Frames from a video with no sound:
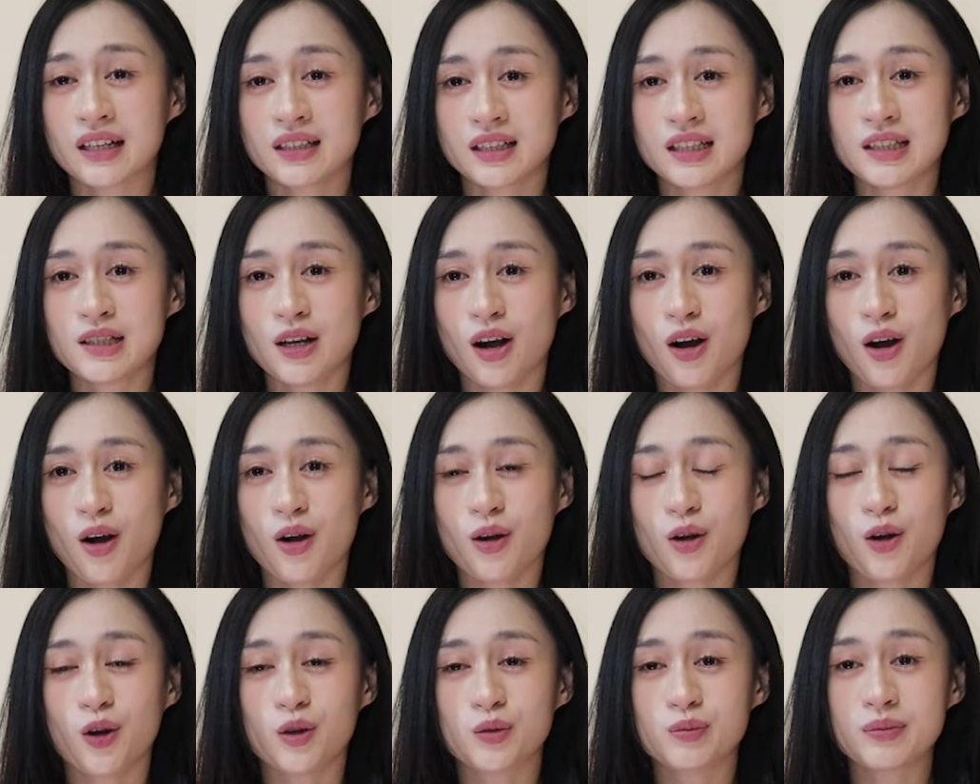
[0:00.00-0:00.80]
thì
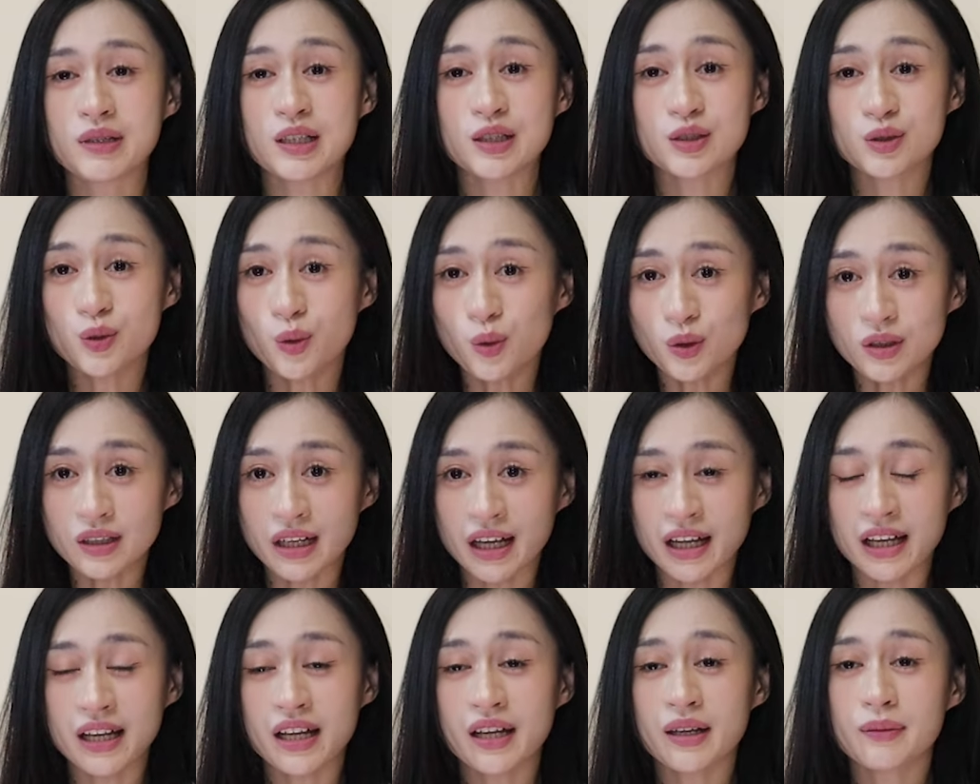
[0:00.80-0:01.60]
họ còn bị run
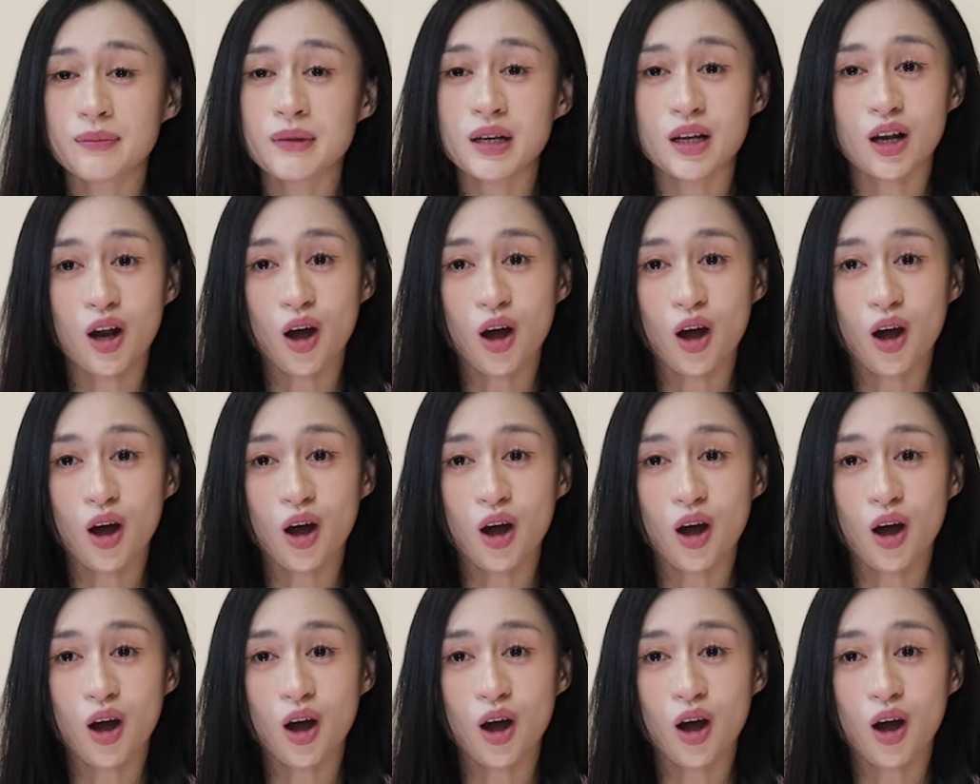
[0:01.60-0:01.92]
này bị